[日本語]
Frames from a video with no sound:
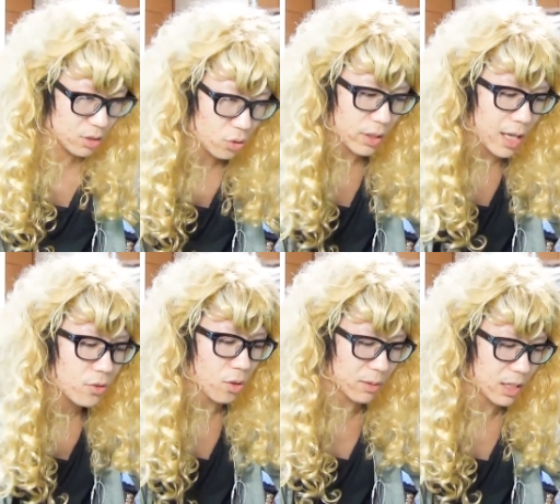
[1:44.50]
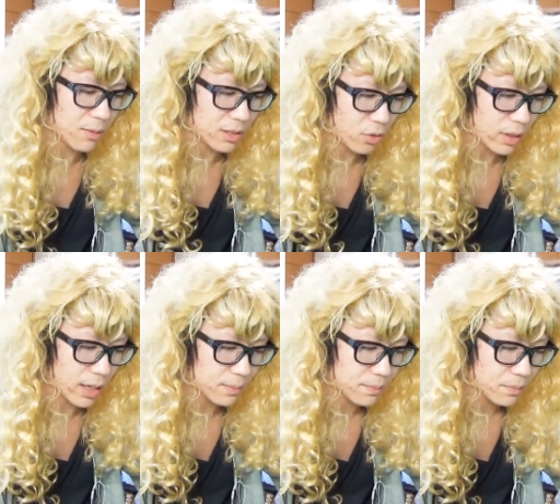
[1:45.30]
ちょっといけるとこまでいきますこれで
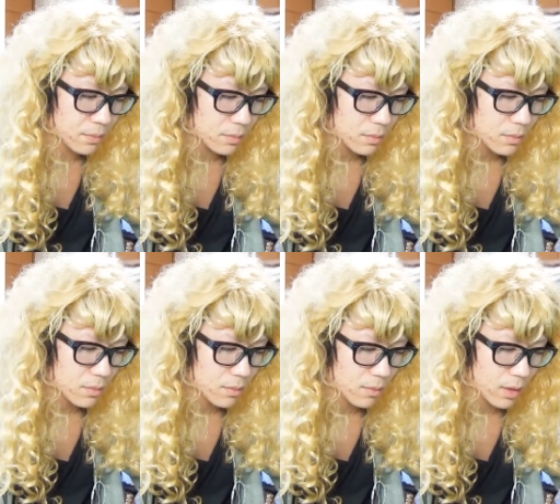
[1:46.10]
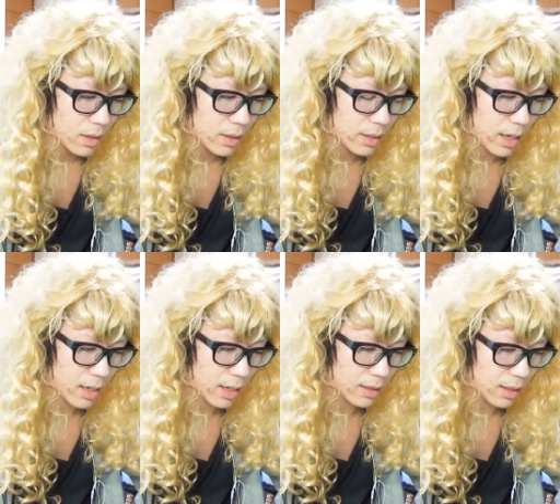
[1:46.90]
いけっ
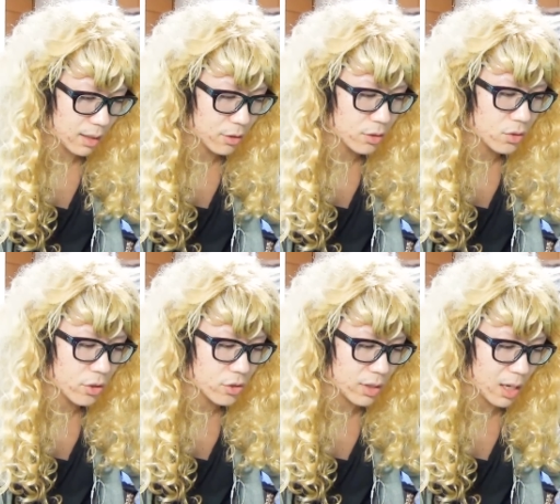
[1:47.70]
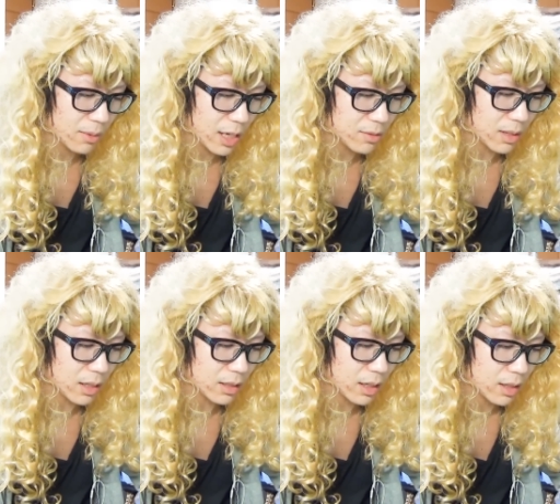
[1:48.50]
かなでグッド以上であれば大丈夫だ
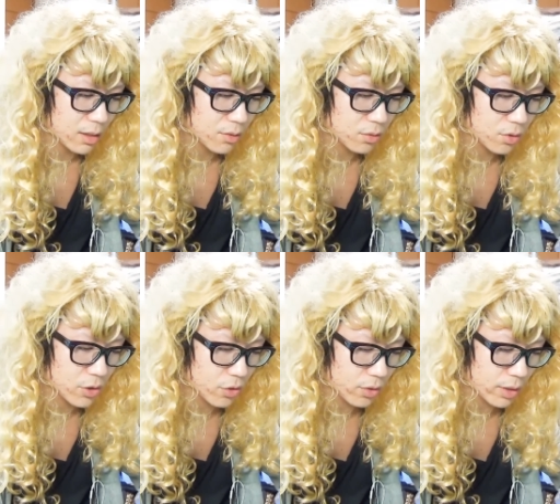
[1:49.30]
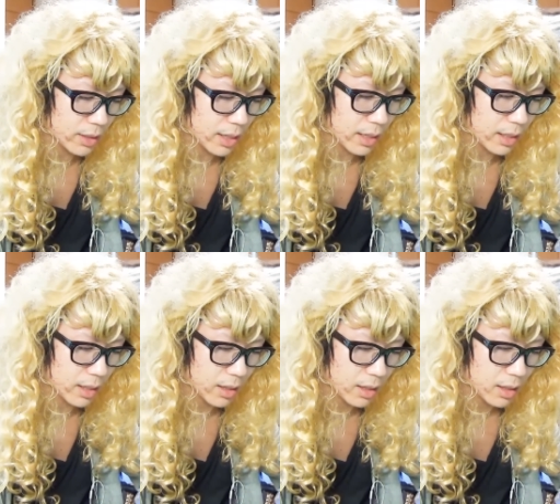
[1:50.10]
からねグッド以上っていうのはでかいね
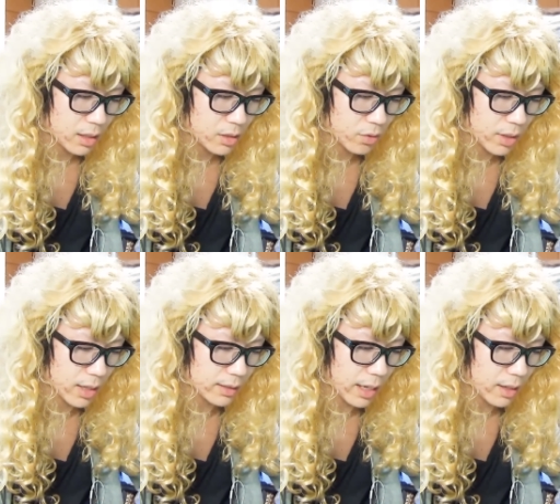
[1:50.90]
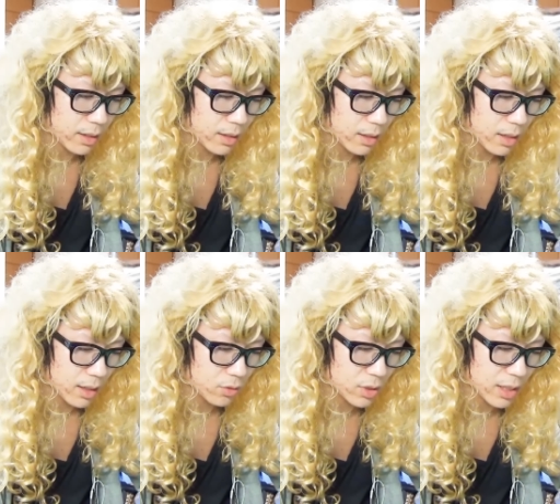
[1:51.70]
非常にありがたい
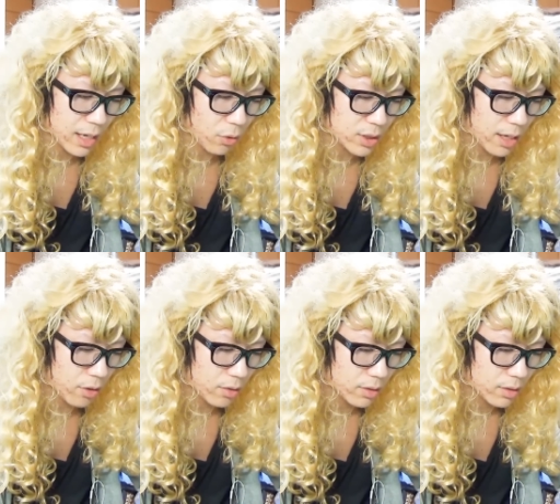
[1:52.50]
そっちじゃないこっちだよ